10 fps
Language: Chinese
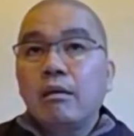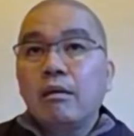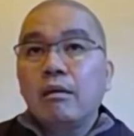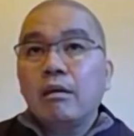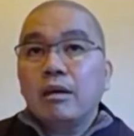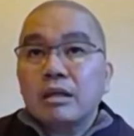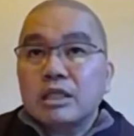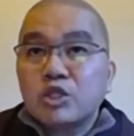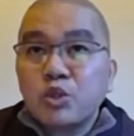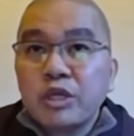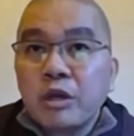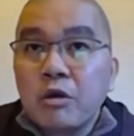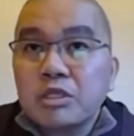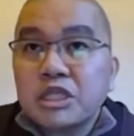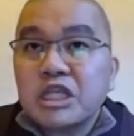而最后
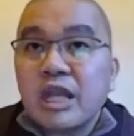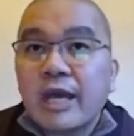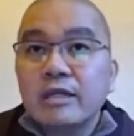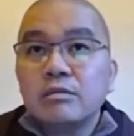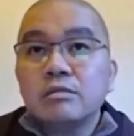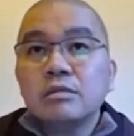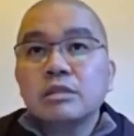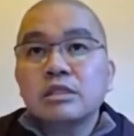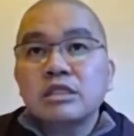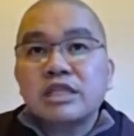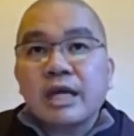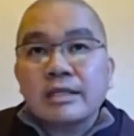起来只讲